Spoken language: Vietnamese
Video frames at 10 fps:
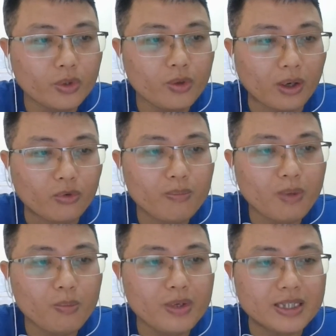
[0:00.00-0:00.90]
Tuy đoạn quét
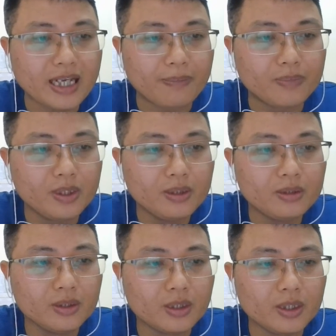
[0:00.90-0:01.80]
bốc bị dẹp
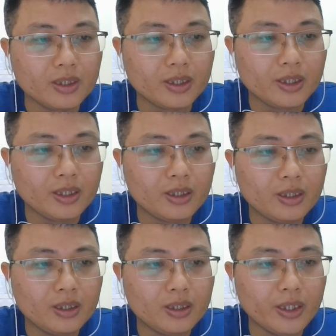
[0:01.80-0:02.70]
nhưng
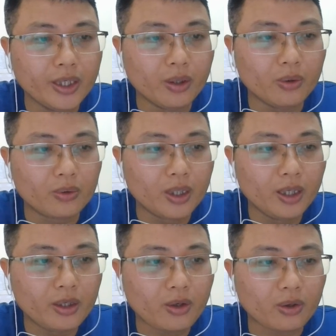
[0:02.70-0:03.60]
nhiều
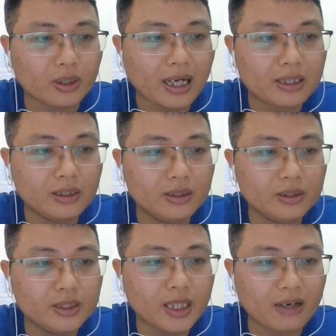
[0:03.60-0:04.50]
nơi còn cát
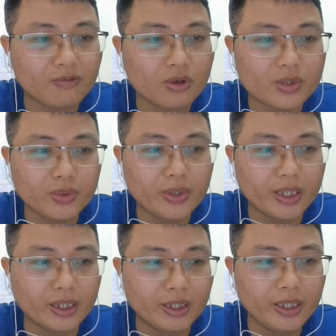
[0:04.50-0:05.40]
cứ chưa hàng phục triều
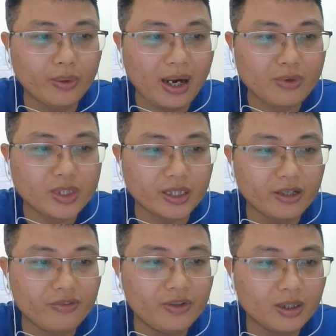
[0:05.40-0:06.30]
đình, nhiều hào trưởng
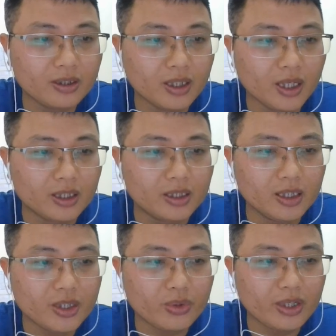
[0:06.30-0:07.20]
địa phương,
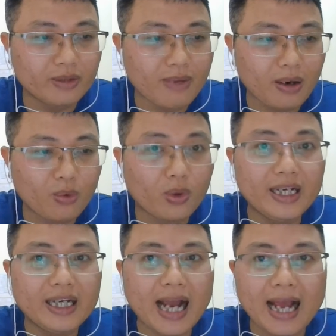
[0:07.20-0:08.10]
tướng triều đình mang quân
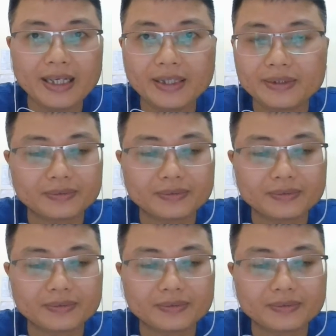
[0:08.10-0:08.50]
đi khai.